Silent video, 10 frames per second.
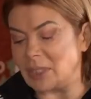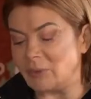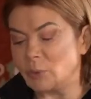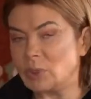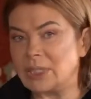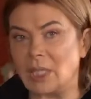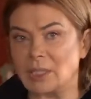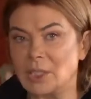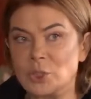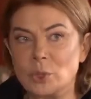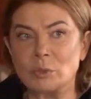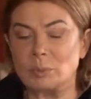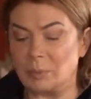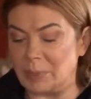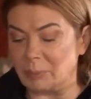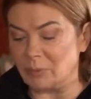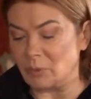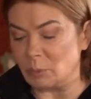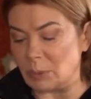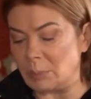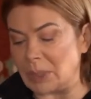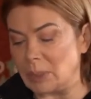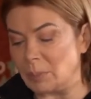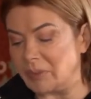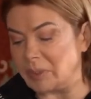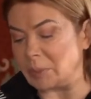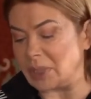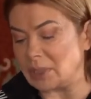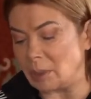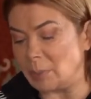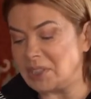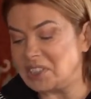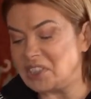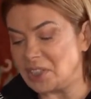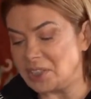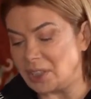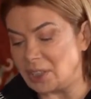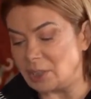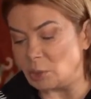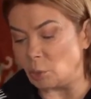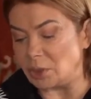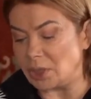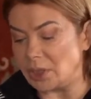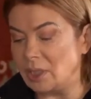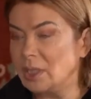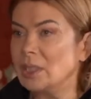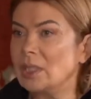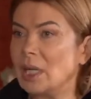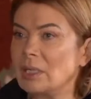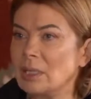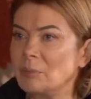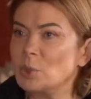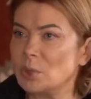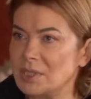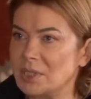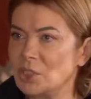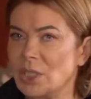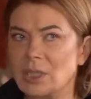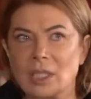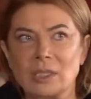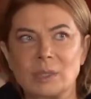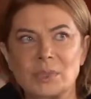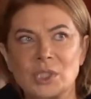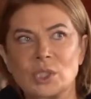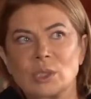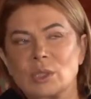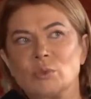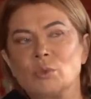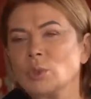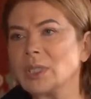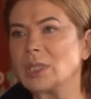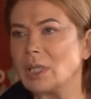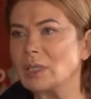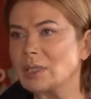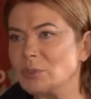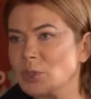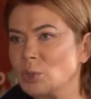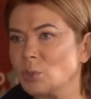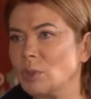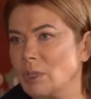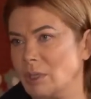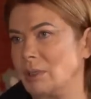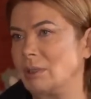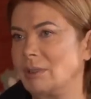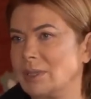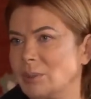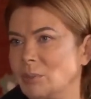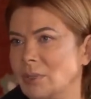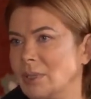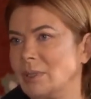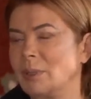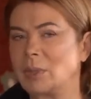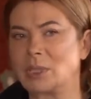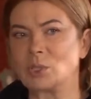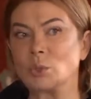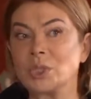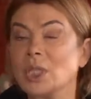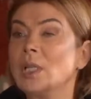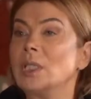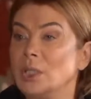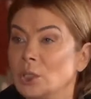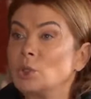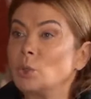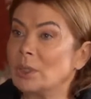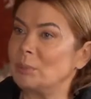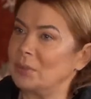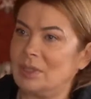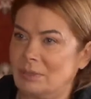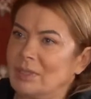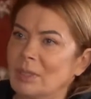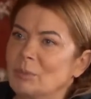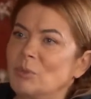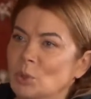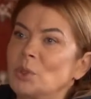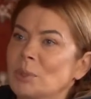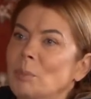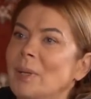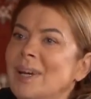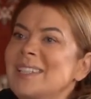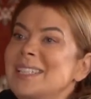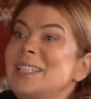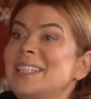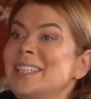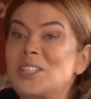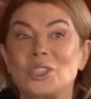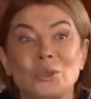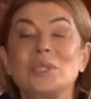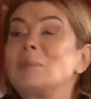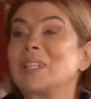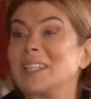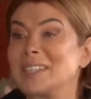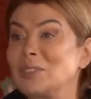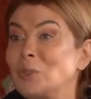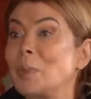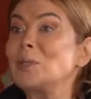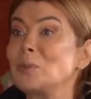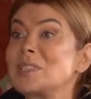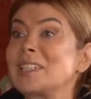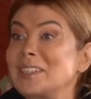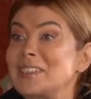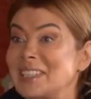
Да. Так, начнем вот прям по, по направлениям. Контрабанда техники электроники. Как нам все это заезжает, как нам заезжают айфоны, как это все а, там а, происходит, и кто там, как, кто эти кто парни, главный, да? кто не прекрасно, кто продюсер этого